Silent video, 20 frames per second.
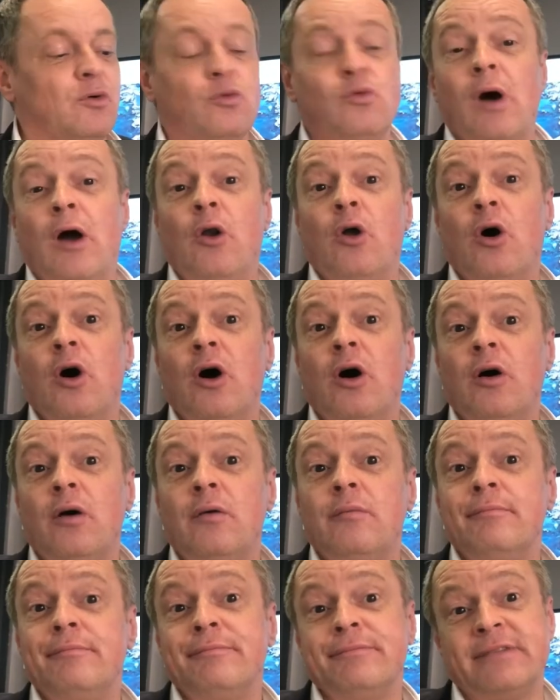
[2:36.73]
ou alors
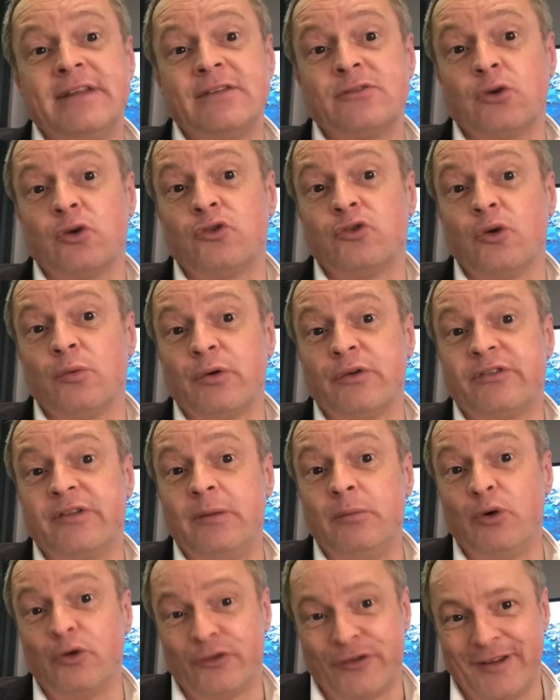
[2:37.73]
destruction
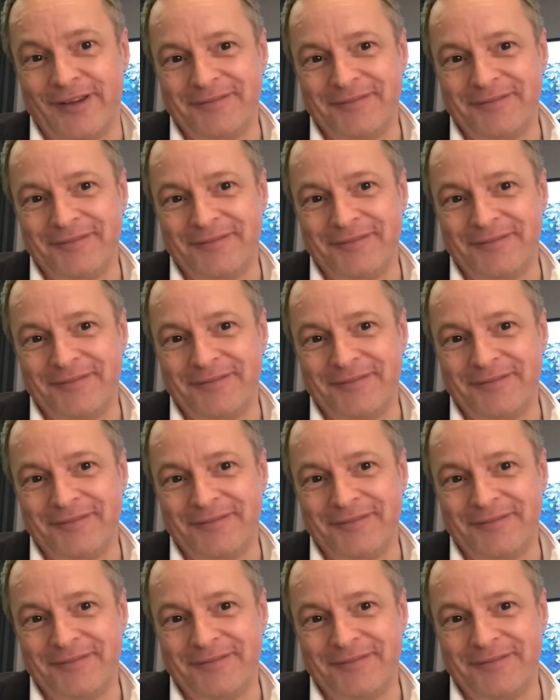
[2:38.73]
possible aussi.